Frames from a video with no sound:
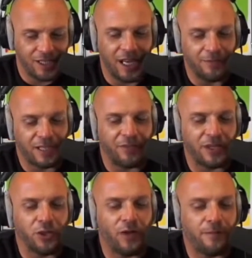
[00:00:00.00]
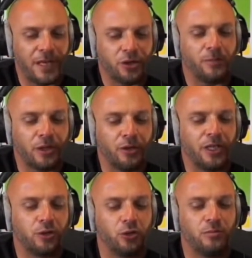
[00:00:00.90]
Salem, ça va Tu vas bien Tu m'as
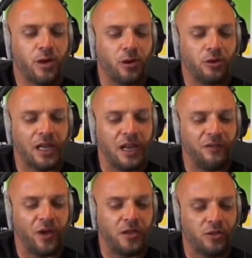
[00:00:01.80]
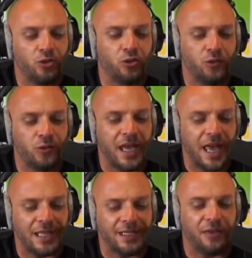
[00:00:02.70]
donné ton numéro de téléphone. Tu
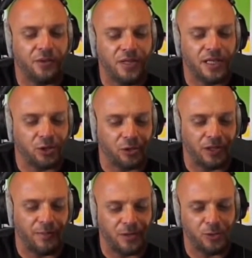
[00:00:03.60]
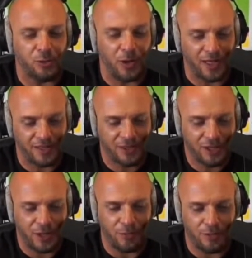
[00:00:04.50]
voulais intervenir sur le débat du soir.
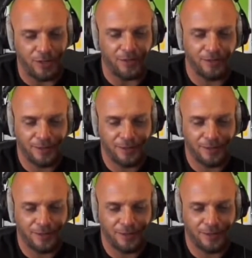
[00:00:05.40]
Je t'écoute.